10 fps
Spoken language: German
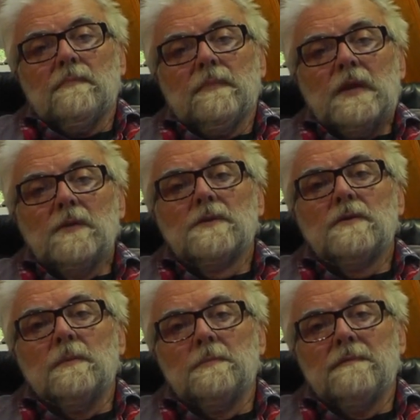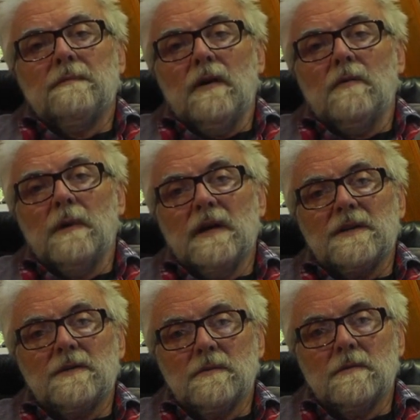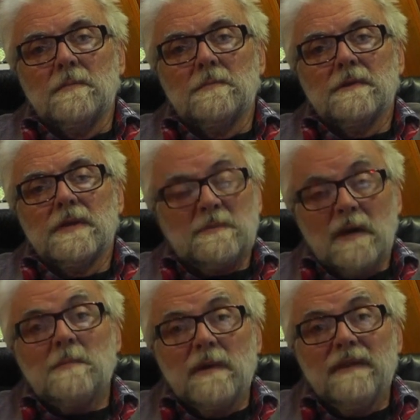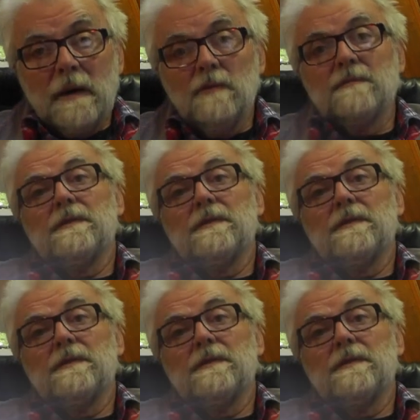YouTube, warum mache ich YouTube? Jetzt mache ich mal Werbung für